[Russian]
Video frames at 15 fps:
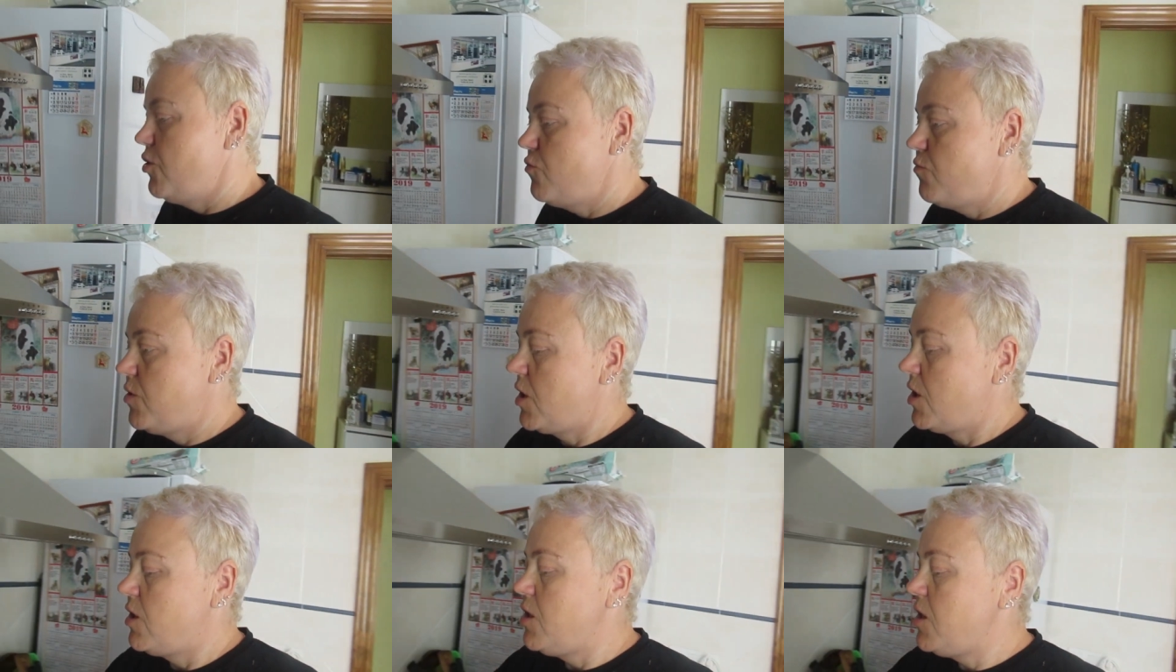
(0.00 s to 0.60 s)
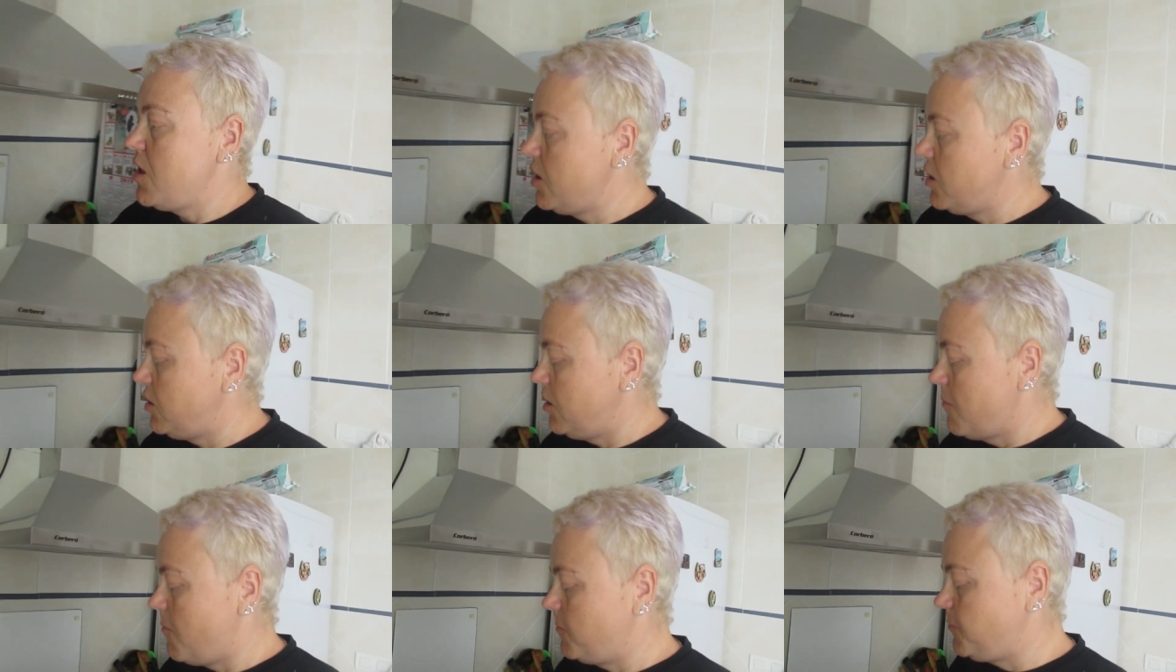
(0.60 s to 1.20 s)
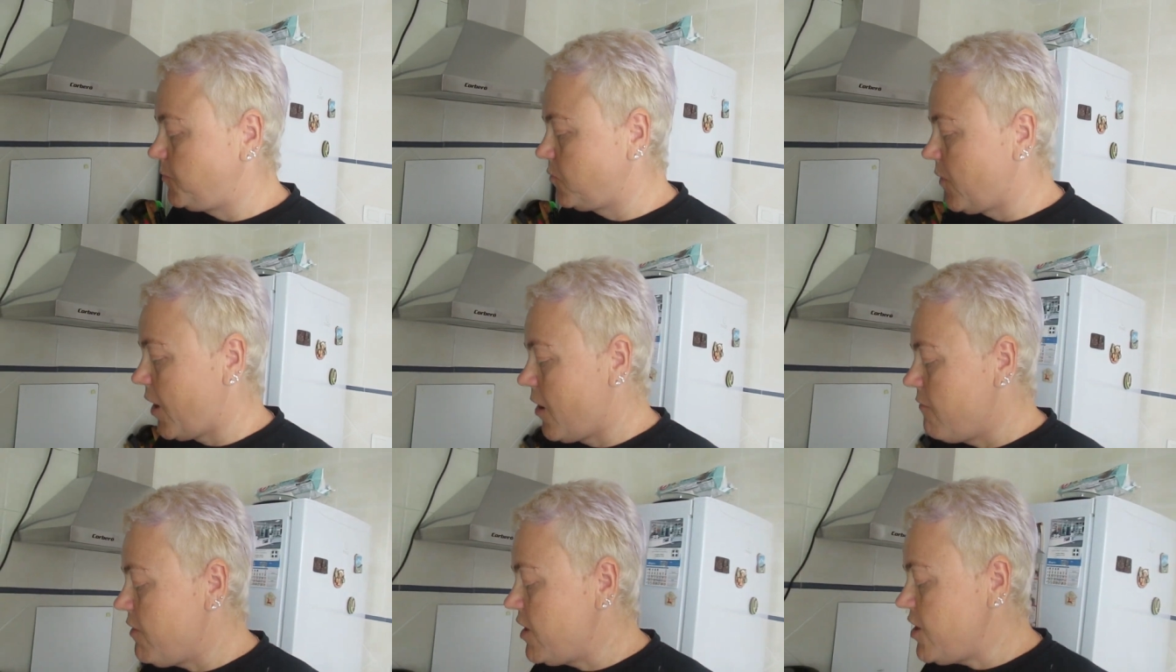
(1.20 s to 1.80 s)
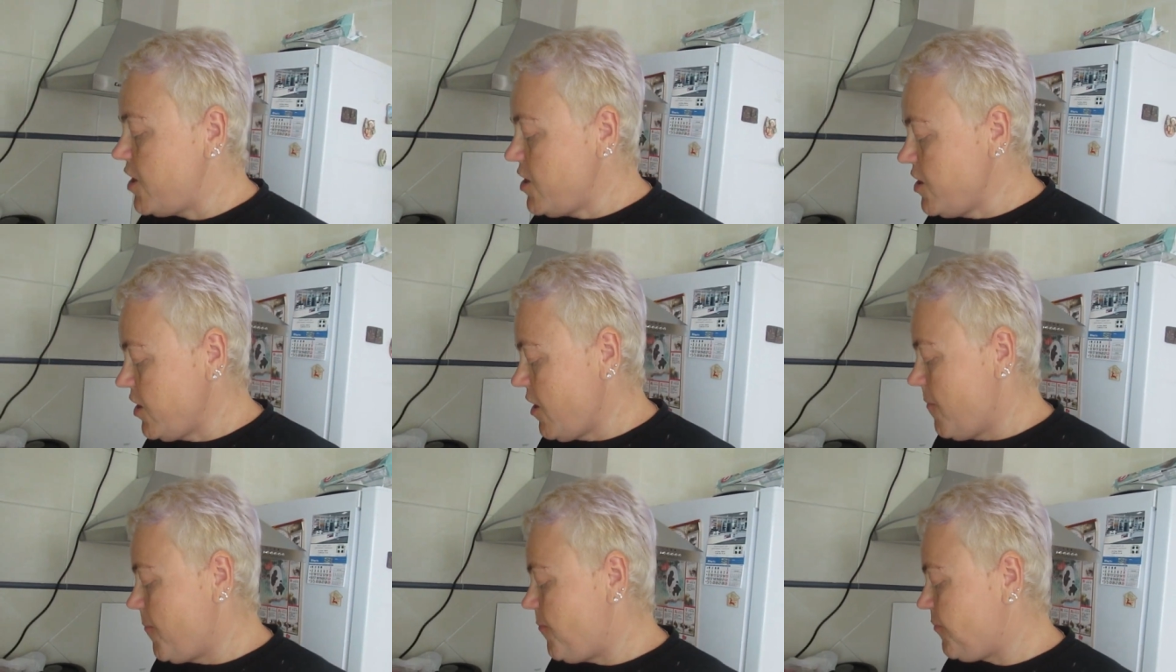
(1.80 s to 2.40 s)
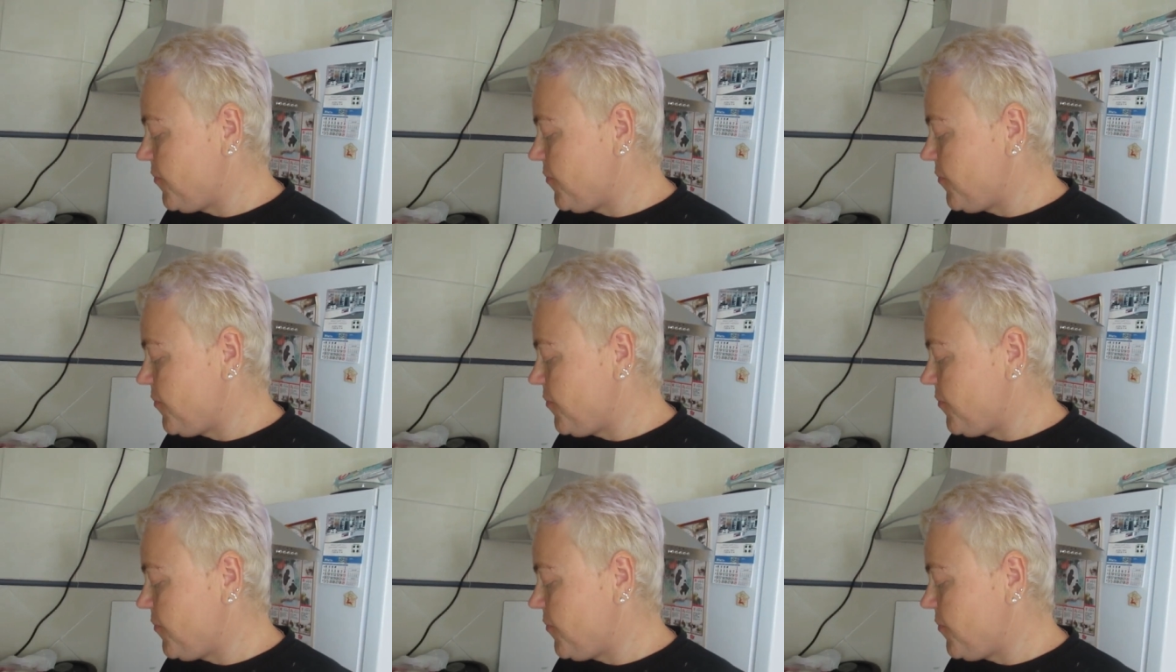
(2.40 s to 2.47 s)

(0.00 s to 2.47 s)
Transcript: они у меня есть. Вареники.